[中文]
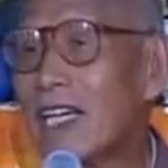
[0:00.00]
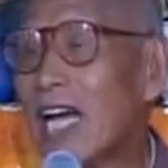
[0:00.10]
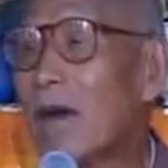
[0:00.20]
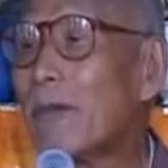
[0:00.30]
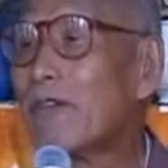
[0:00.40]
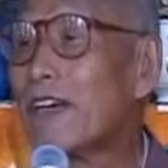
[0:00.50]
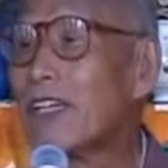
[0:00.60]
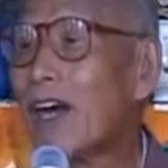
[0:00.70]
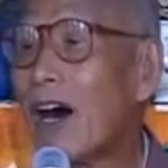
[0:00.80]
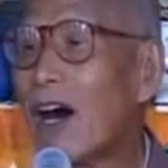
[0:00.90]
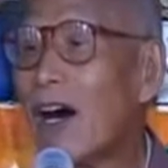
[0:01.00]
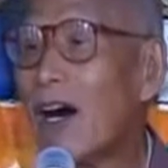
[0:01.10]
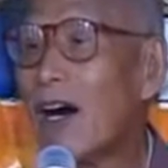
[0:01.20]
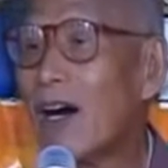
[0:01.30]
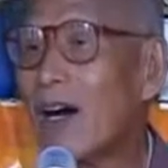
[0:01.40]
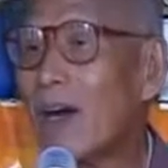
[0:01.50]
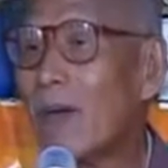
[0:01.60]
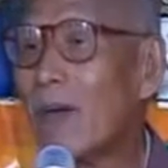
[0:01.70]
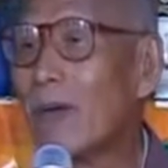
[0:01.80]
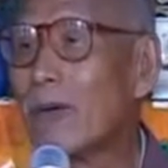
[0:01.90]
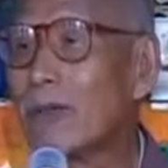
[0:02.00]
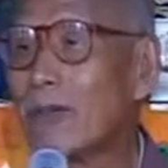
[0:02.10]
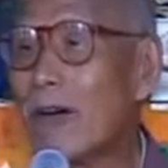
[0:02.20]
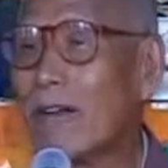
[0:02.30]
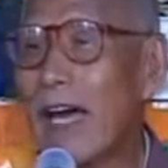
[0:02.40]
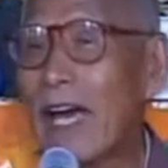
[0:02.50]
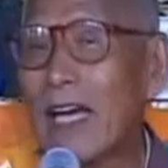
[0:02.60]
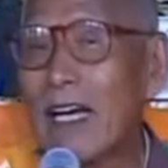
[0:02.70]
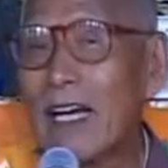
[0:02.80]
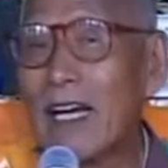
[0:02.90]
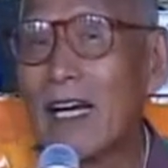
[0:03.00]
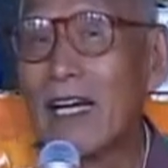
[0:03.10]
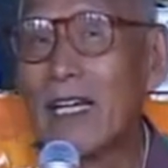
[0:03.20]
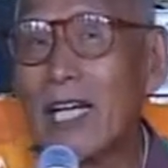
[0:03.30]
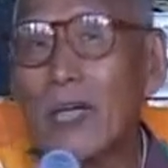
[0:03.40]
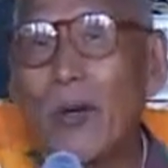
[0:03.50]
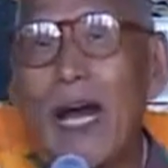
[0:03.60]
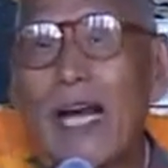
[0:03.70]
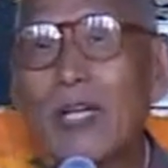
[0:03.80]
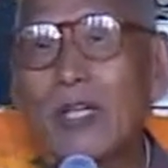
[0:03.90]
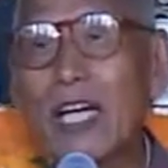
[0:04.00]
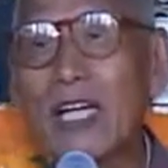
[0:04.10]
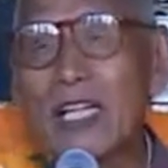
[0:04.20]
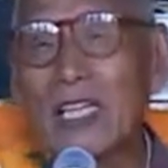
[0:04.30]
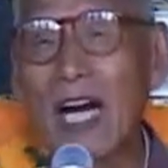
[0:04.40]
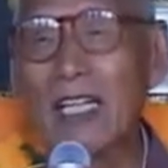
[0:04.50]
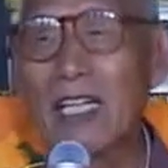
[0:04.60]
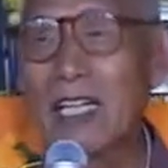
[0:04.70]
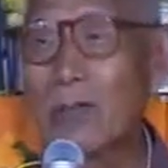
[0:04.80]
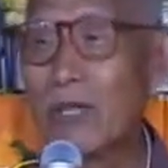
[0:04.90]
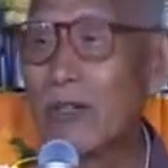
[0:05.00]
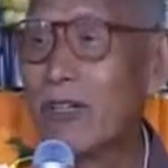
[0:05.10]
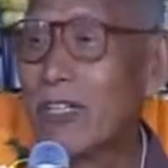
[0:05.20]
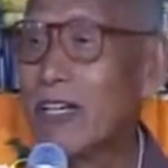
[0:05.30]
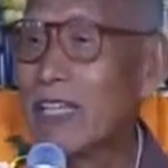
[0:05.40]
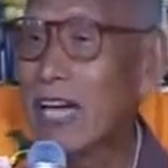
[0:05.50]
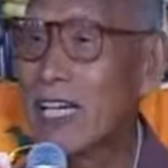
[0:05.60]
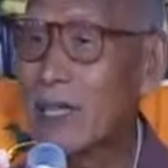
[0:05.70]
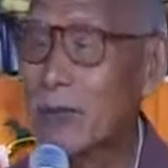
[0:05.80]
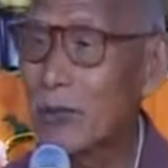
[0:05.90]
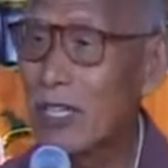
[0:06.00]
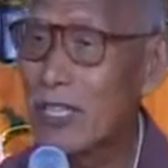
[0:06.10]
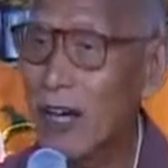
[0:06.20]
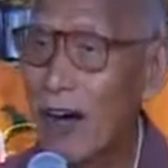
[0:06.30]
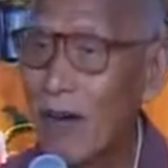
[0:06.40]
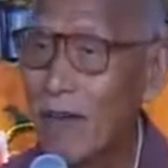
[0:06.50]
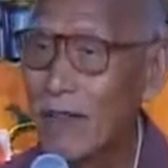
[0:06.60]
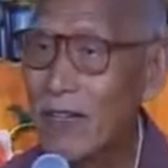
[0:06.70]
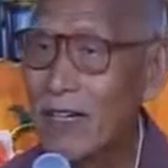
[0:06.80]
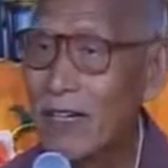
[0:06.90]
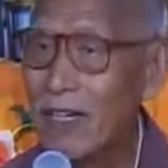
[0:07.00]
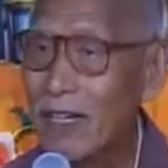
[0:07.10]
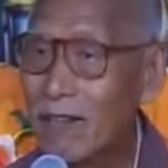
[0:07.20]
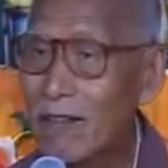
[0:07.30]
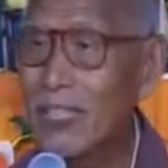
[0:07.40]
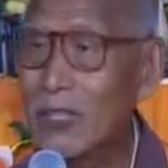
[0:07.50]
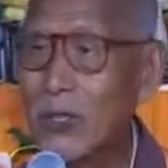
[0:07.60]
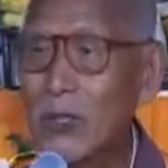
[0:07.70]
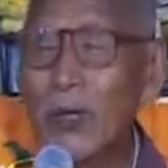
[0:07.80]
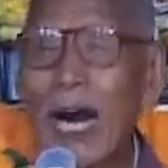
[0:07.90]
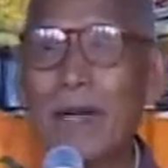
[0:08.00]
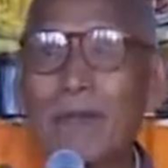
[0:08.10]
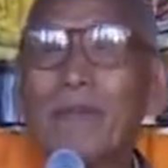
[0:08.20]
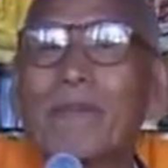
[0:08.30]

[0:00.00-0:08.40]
你看我们佛教，无所谓。你愿意信相信什么宗教，信什么宗教，我就说